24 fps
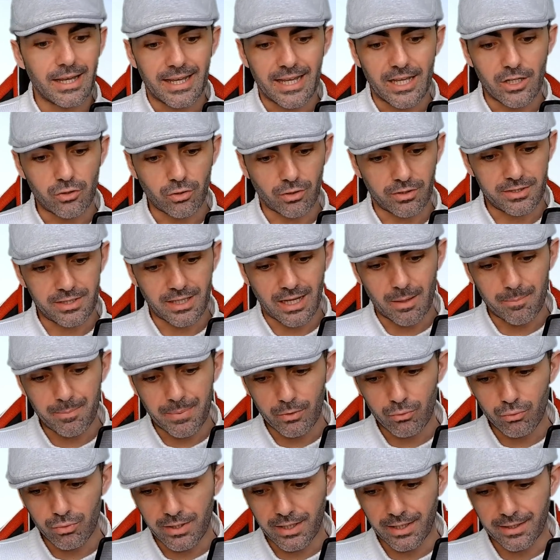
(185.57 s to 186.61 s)
il sortira
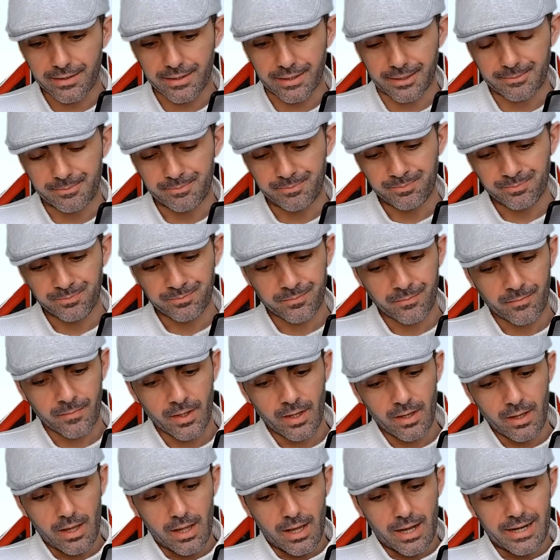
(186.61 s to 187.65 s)
pas du quintet.
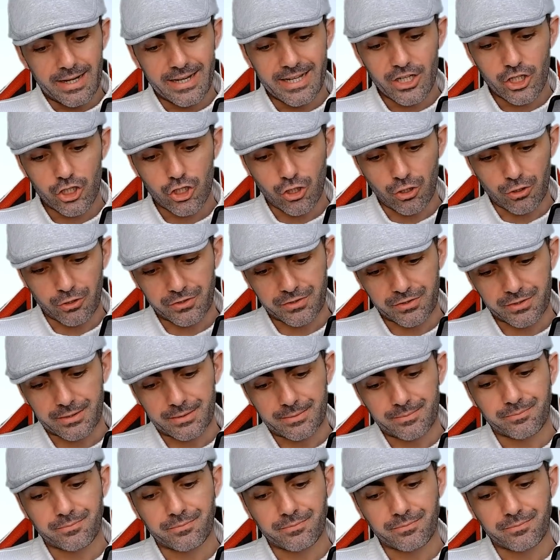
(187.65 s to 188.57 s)
Les chances.